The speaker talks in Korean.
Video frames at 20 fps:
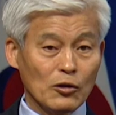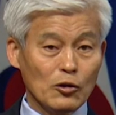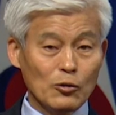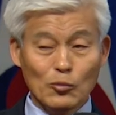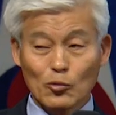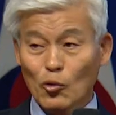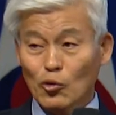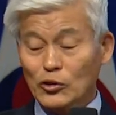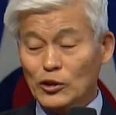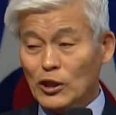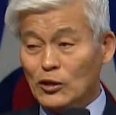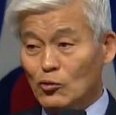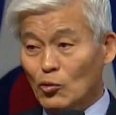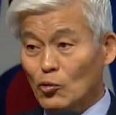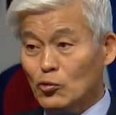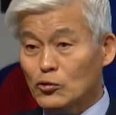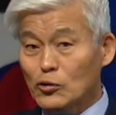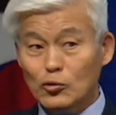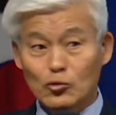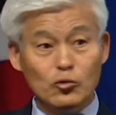그럼 공자는
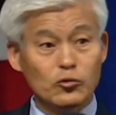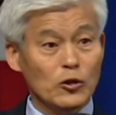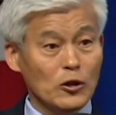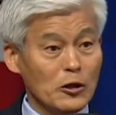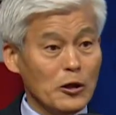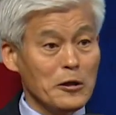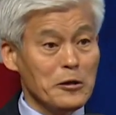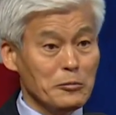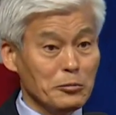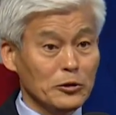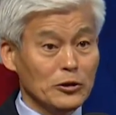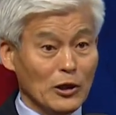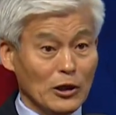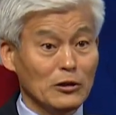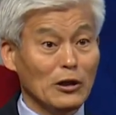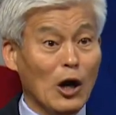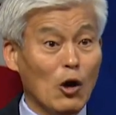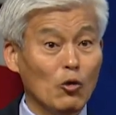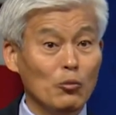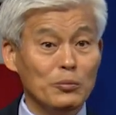옷을 두텁게 입었다
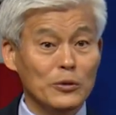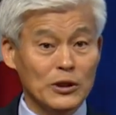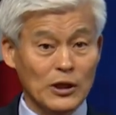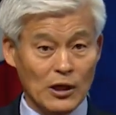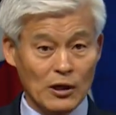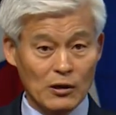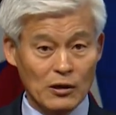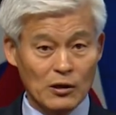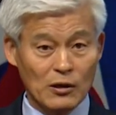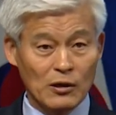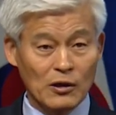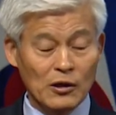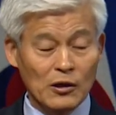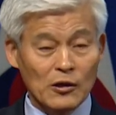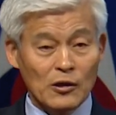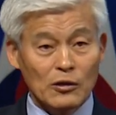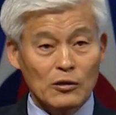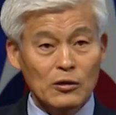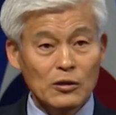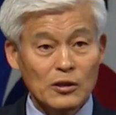나옵니다.
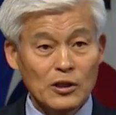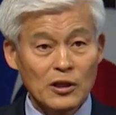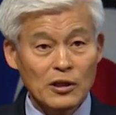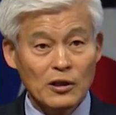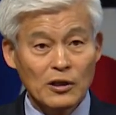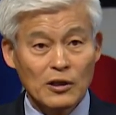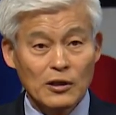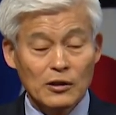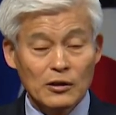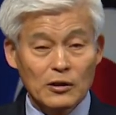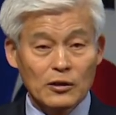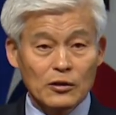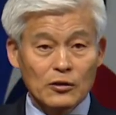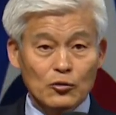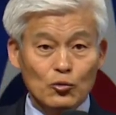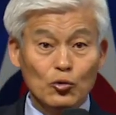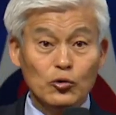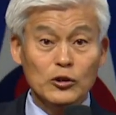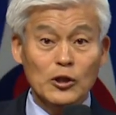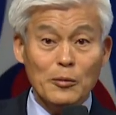그런데
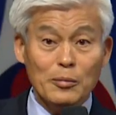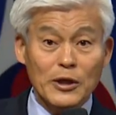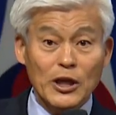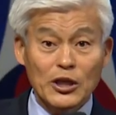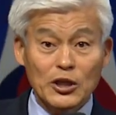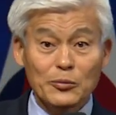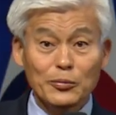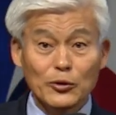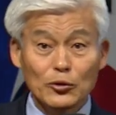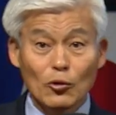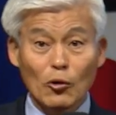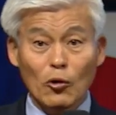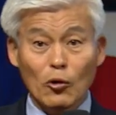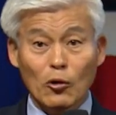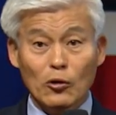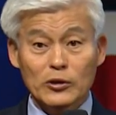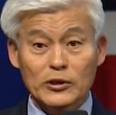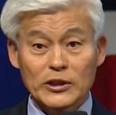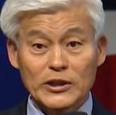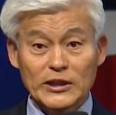두텁게
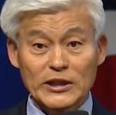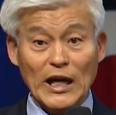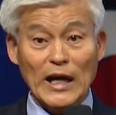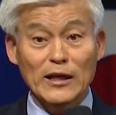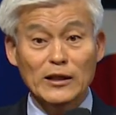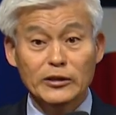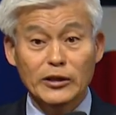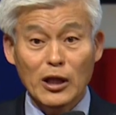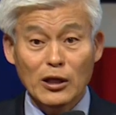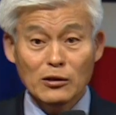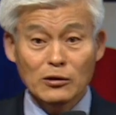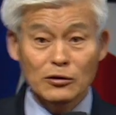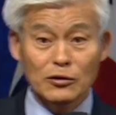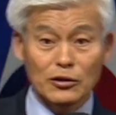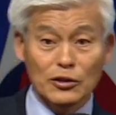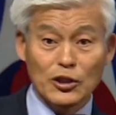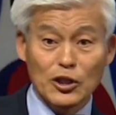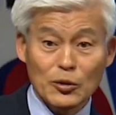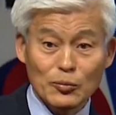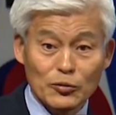입어도 잘
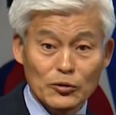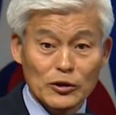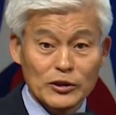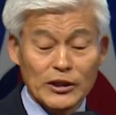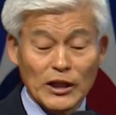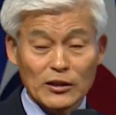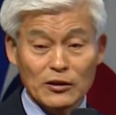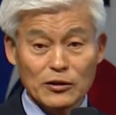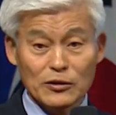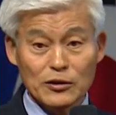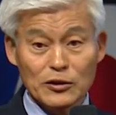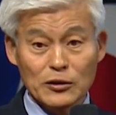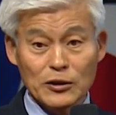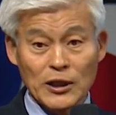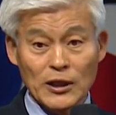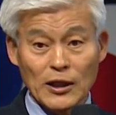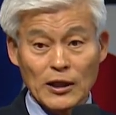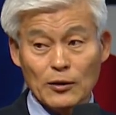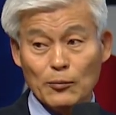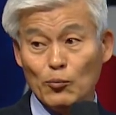때는 이불을
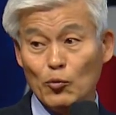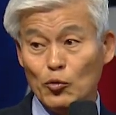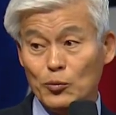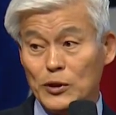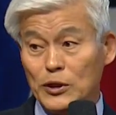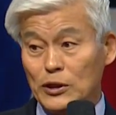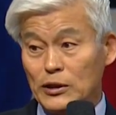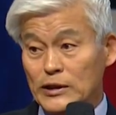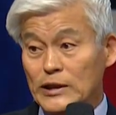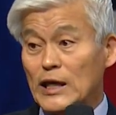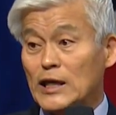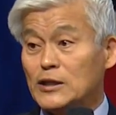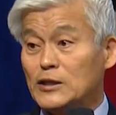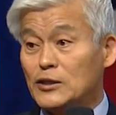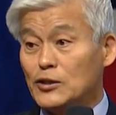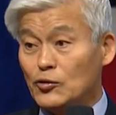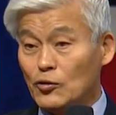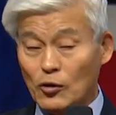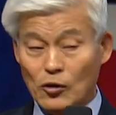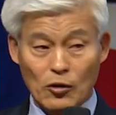찾든지니까 몸이
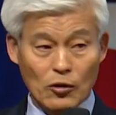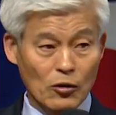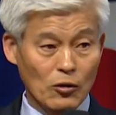차지죠.